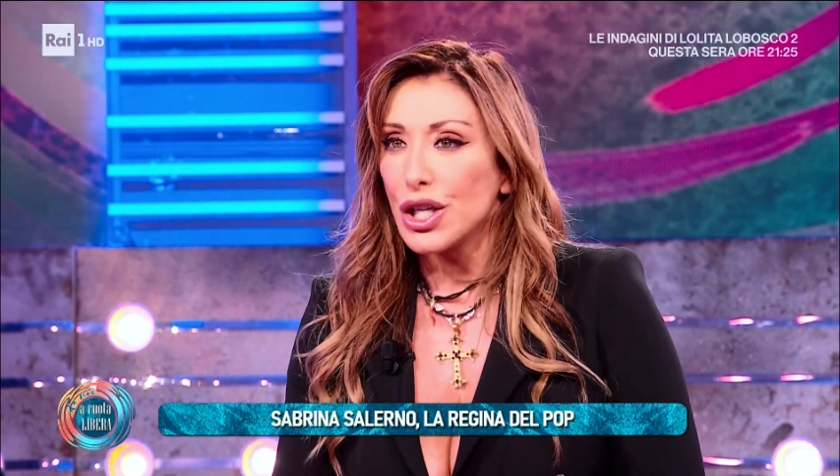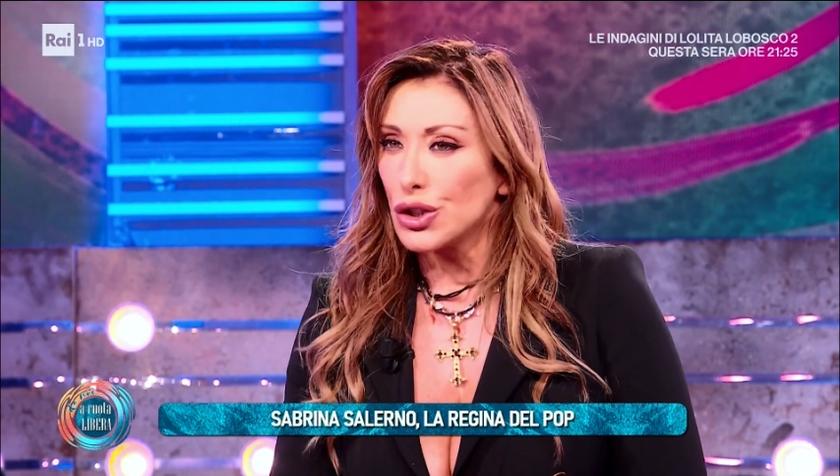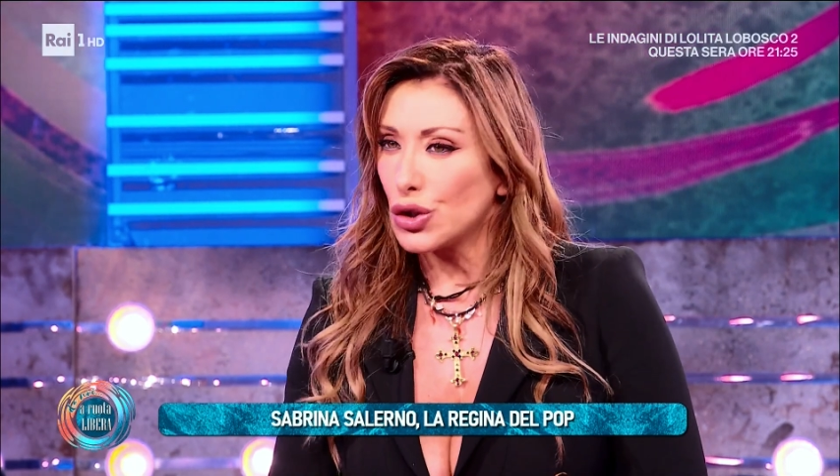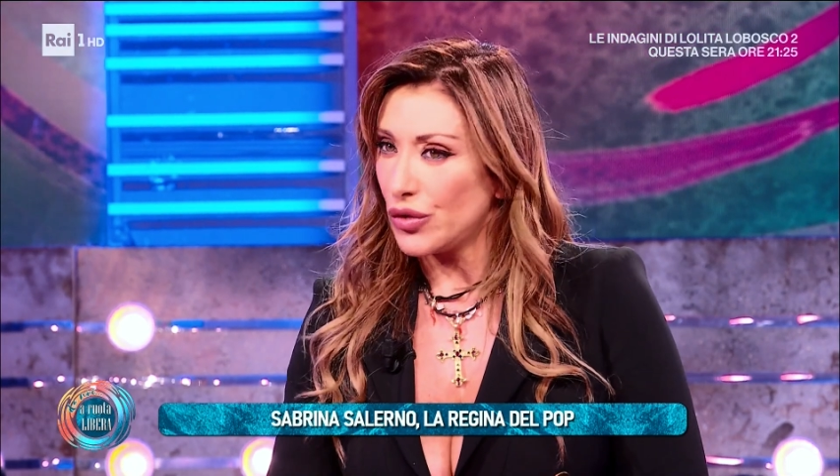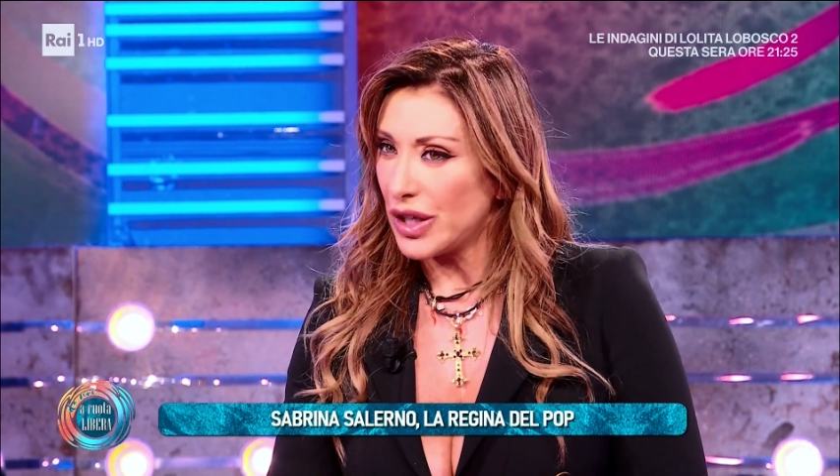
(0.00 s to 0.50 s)

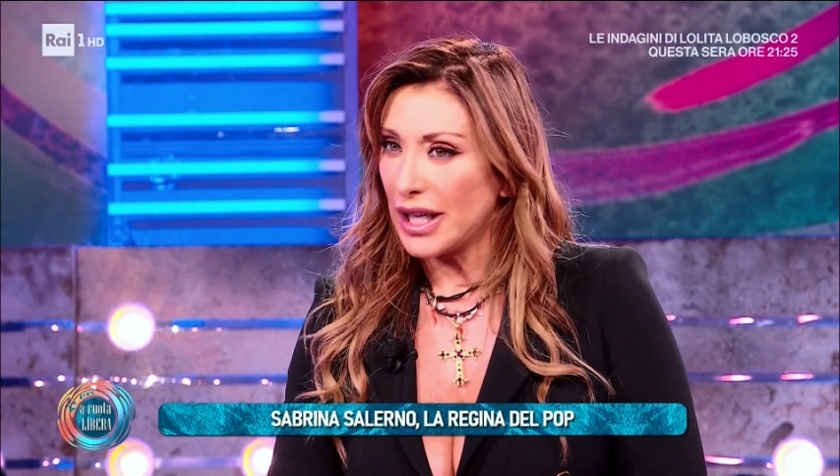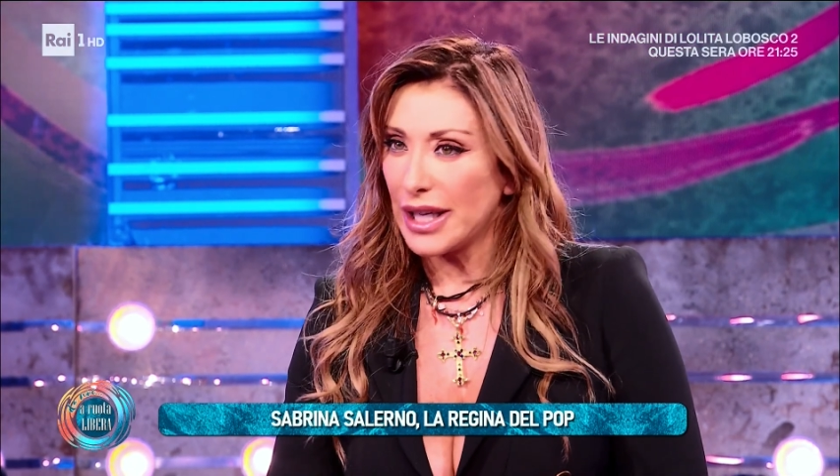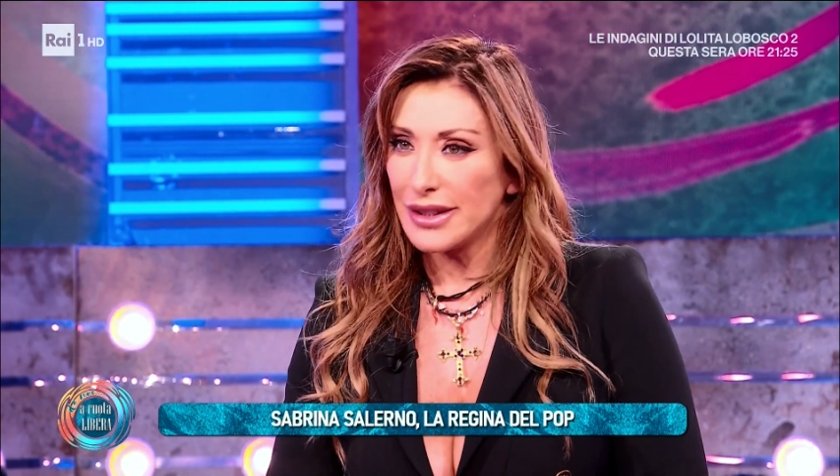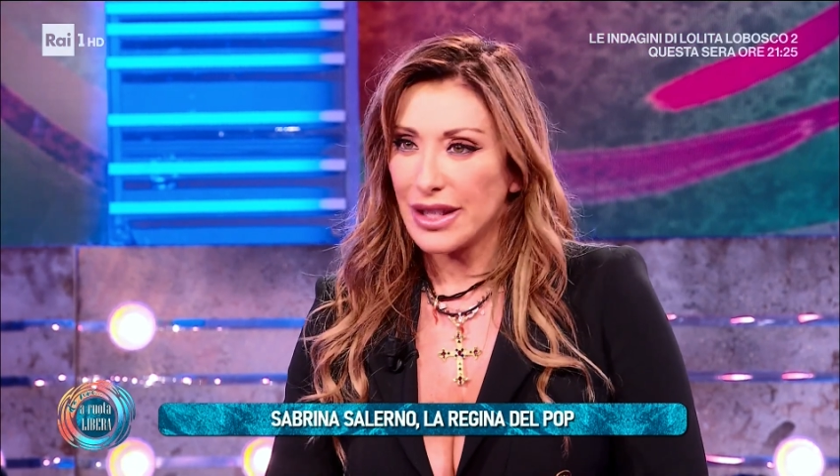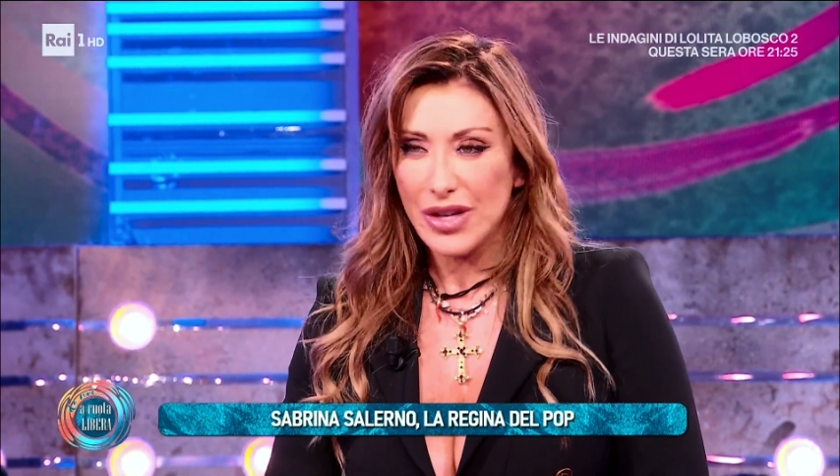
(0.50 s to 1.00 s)

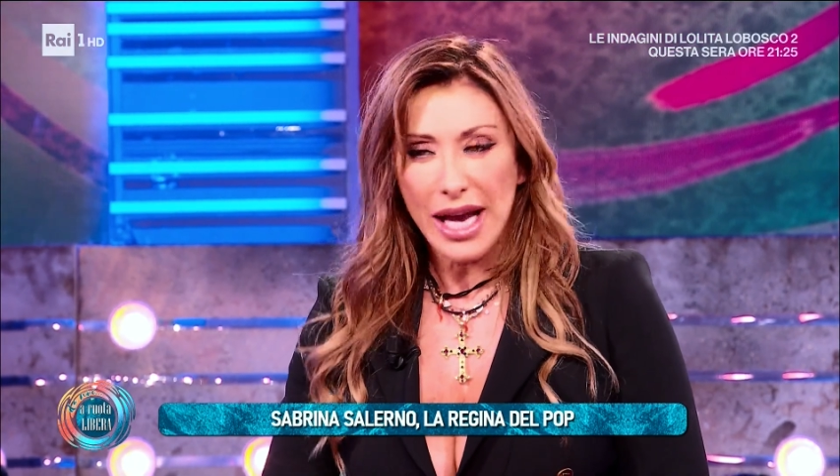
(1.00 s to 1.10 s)
dove devi